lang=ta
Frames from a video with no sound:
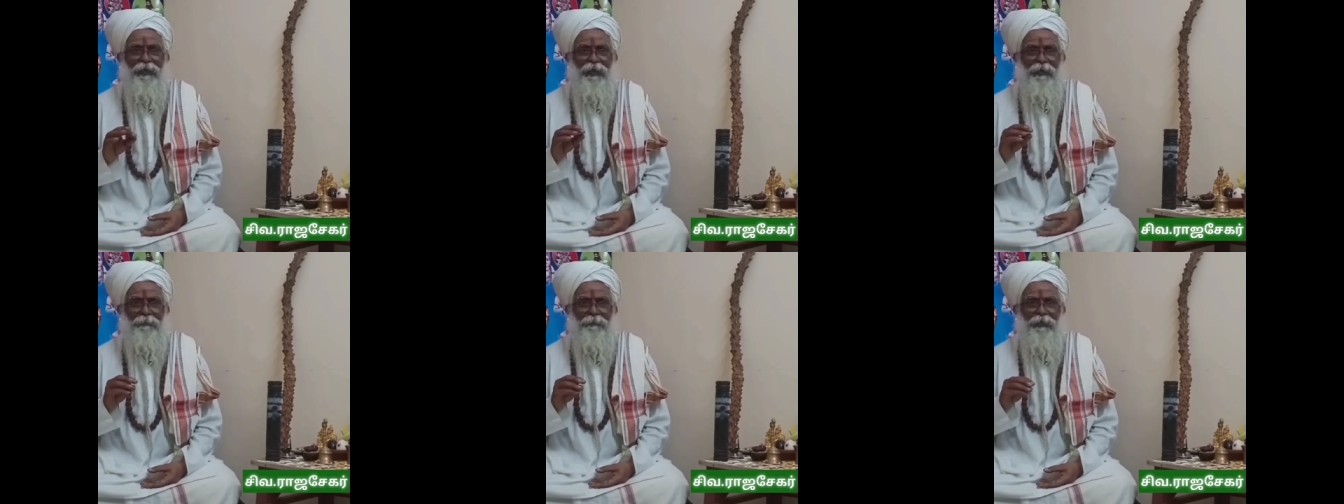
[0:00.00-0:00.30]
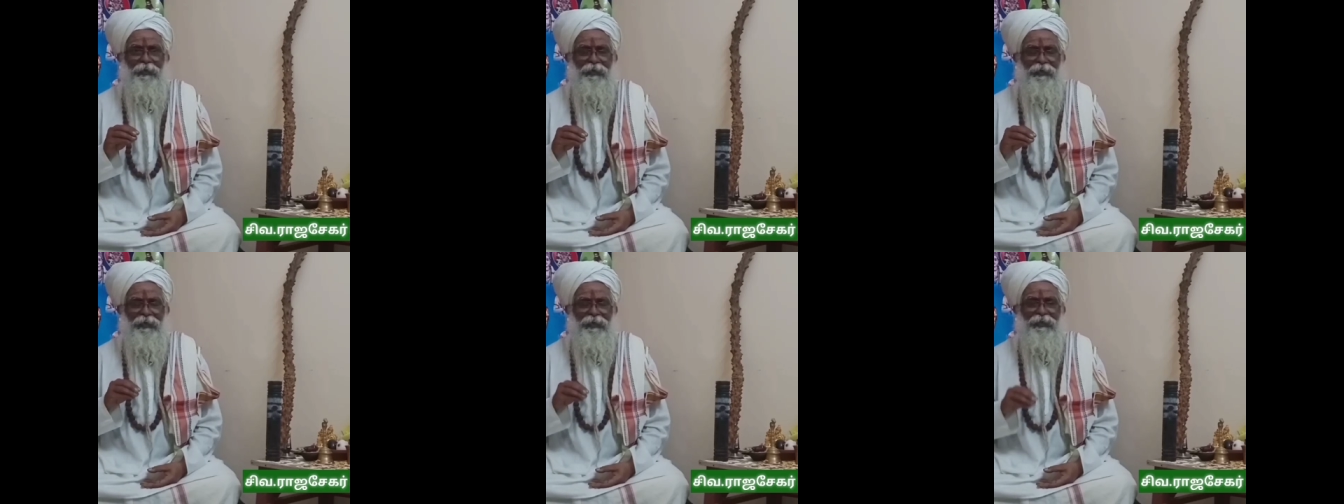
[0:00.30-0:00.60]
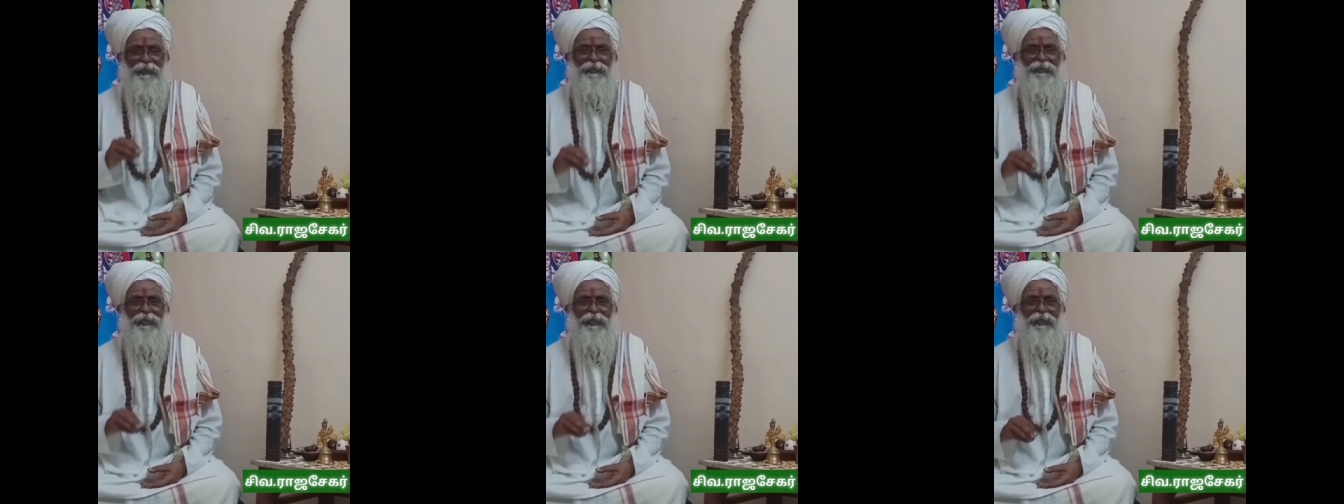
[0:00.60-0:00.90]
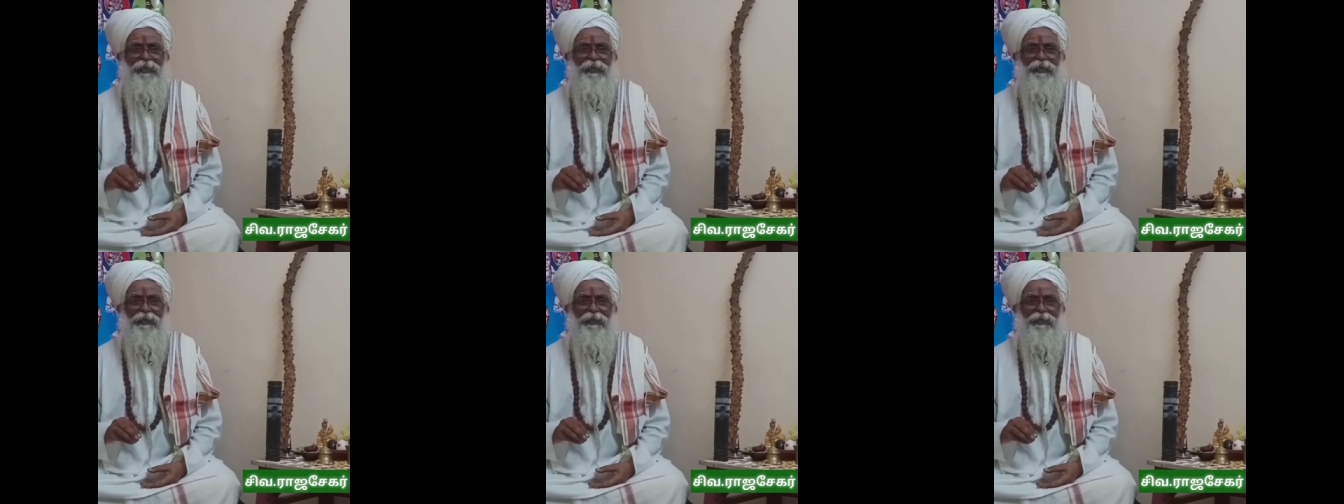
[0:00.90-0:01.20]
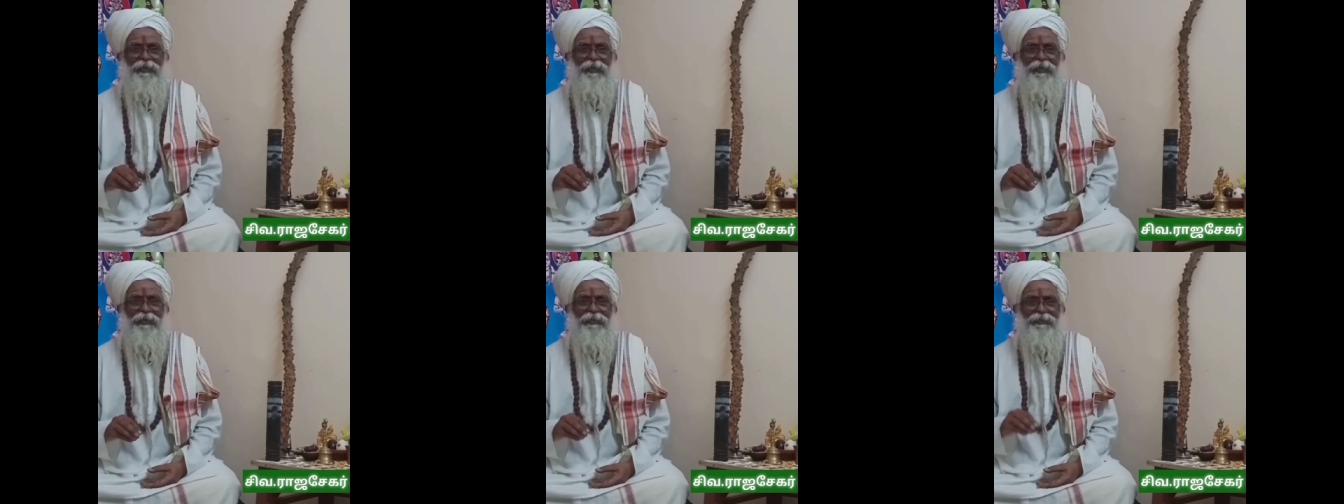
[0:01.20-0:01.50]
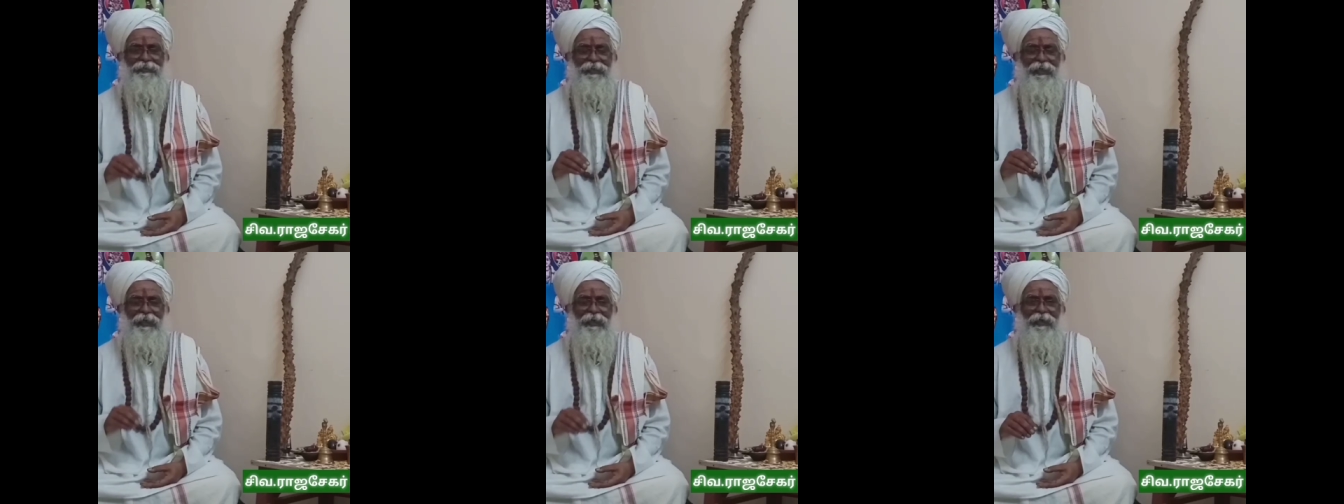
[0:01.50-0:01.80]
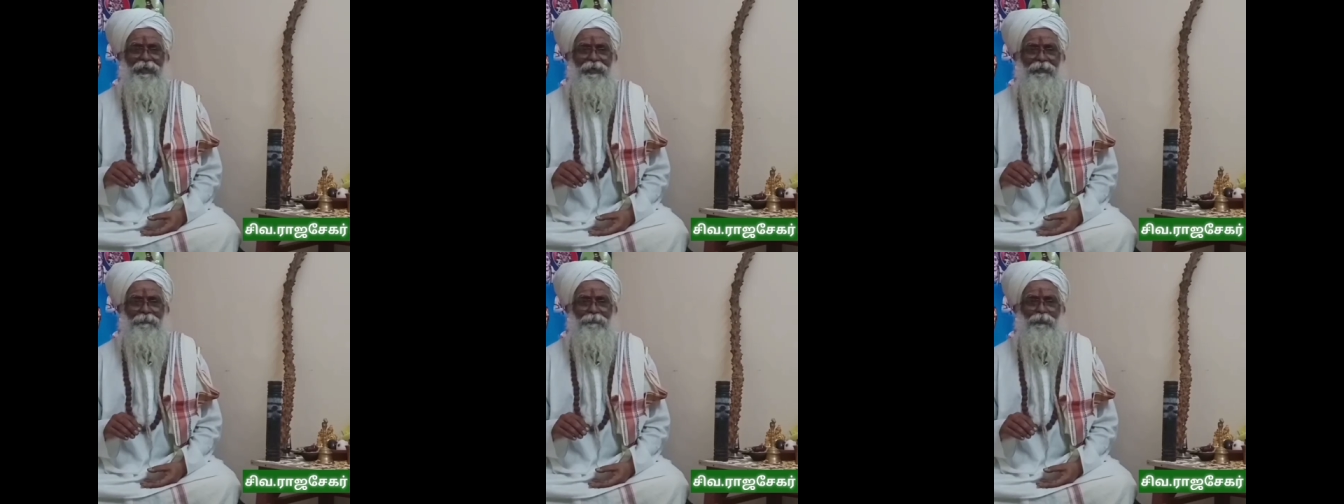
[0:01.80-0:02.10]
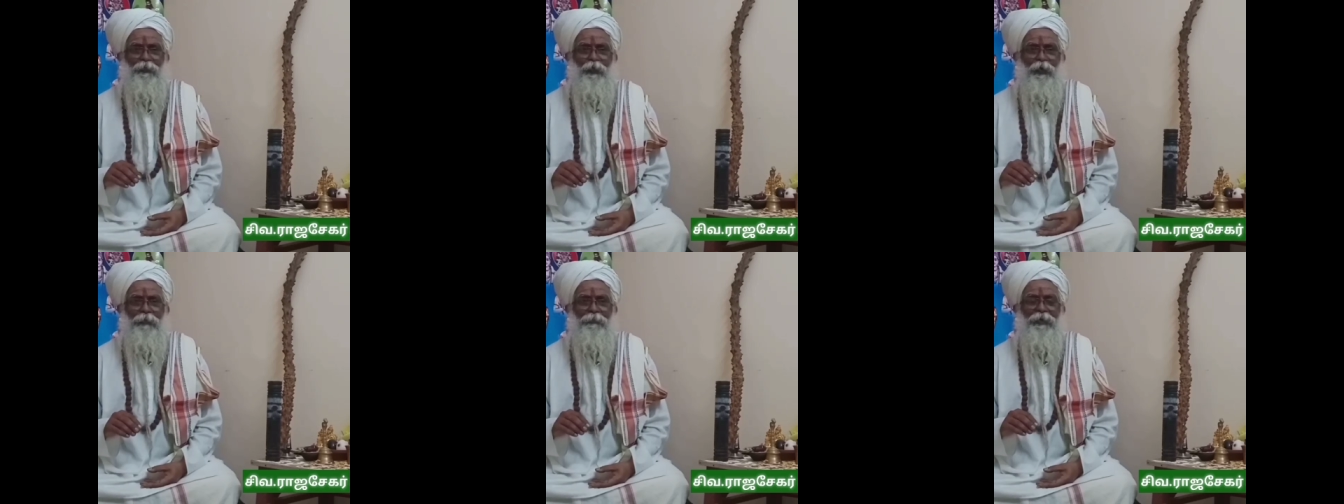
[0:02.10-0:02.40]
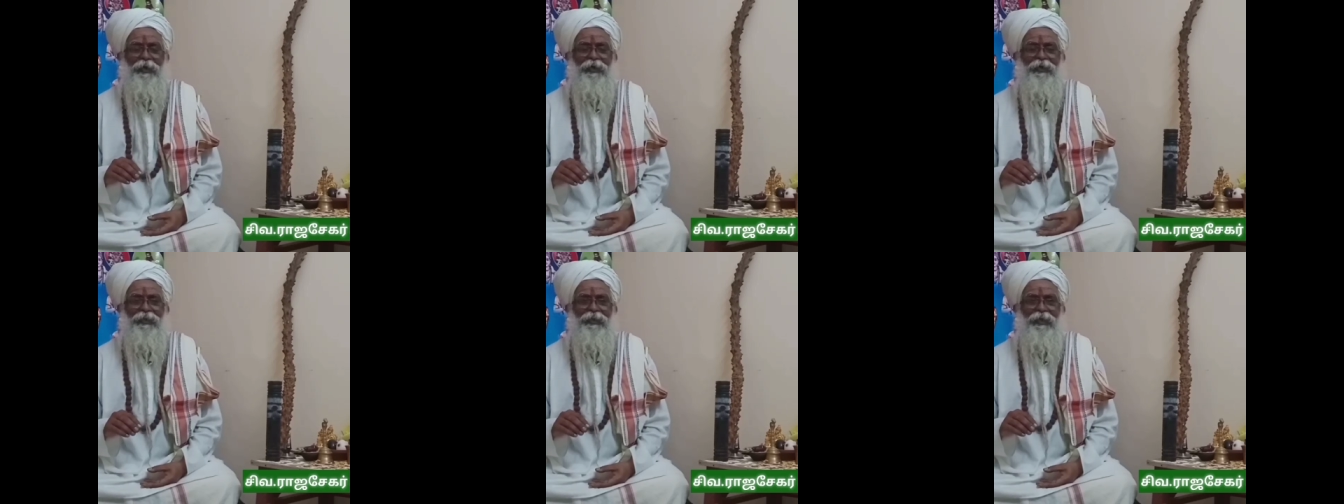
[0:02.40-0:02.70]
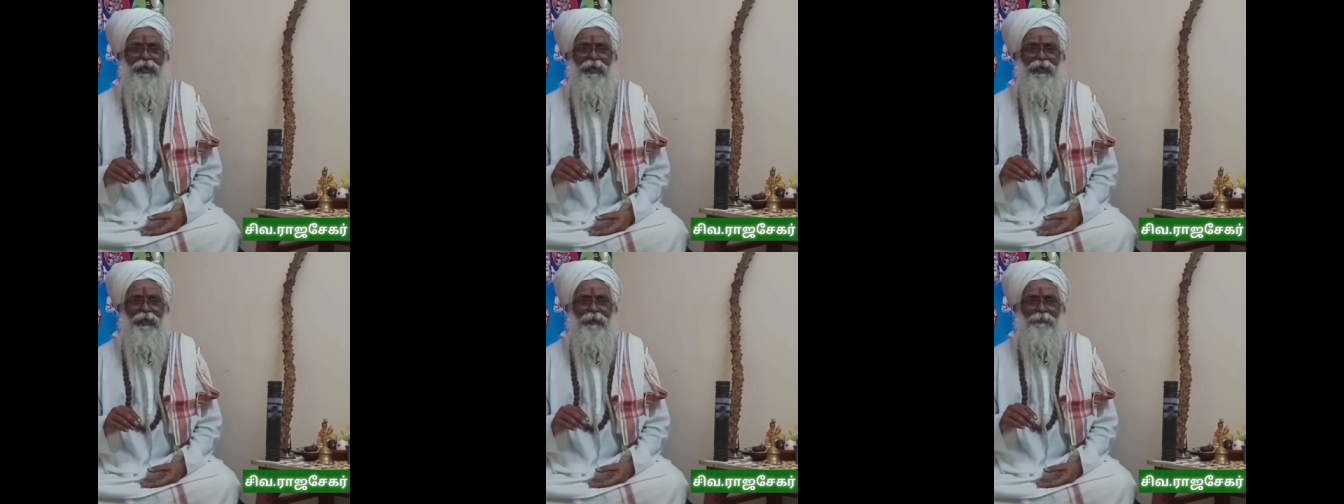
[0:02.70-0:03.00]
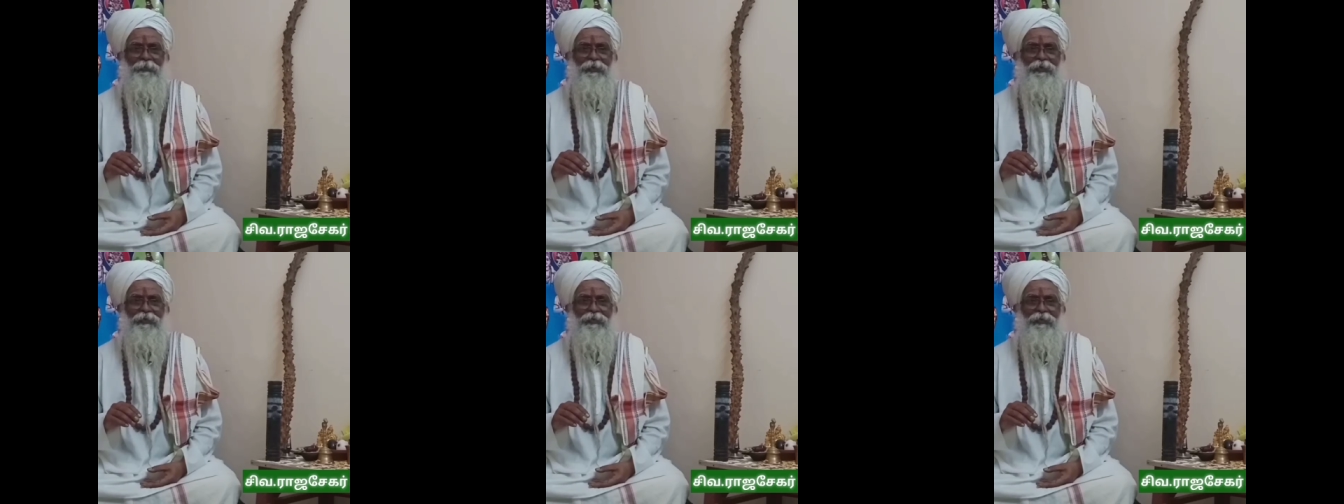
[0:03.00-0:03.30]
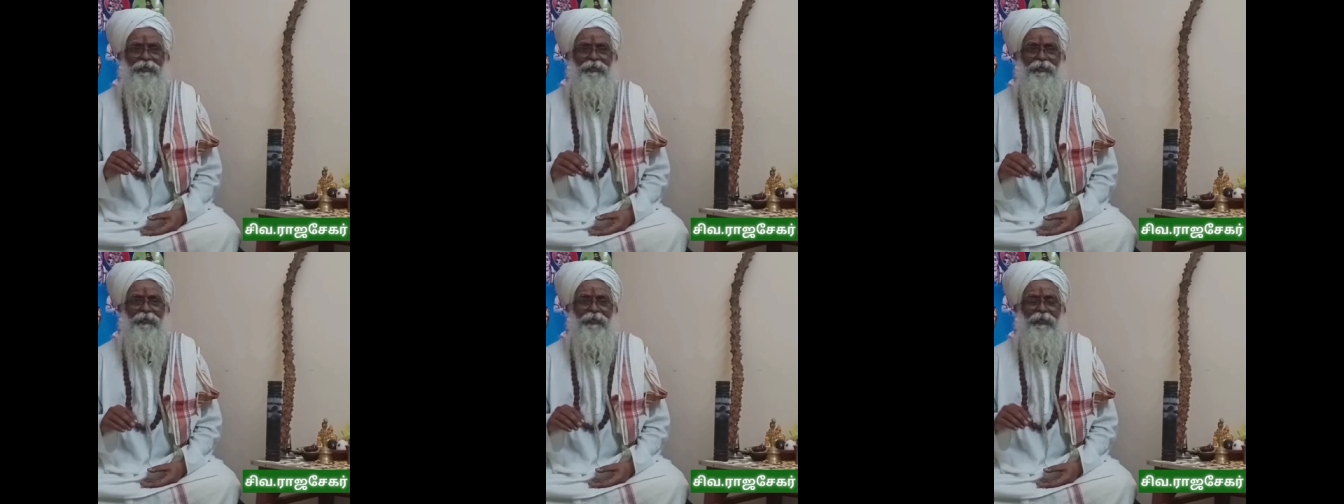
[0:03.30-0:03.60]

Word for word: நாம் இன்றைக்கு செய்கின்ற செயல் மூலமாக தான் நமக்கு